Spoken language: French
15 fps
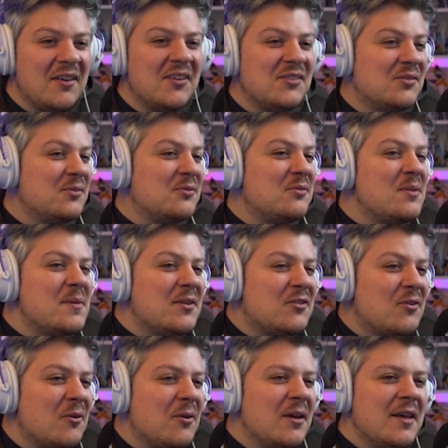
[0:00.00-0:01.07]
Eh, je suis
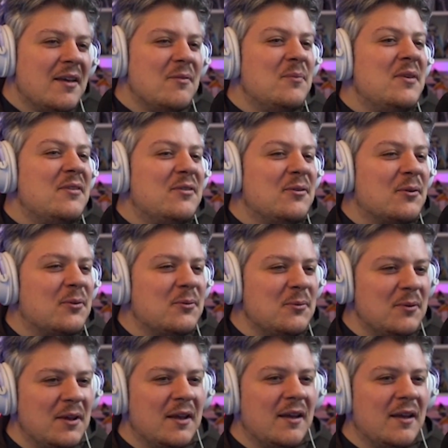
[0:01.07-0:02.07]
méchant. Mais surtout,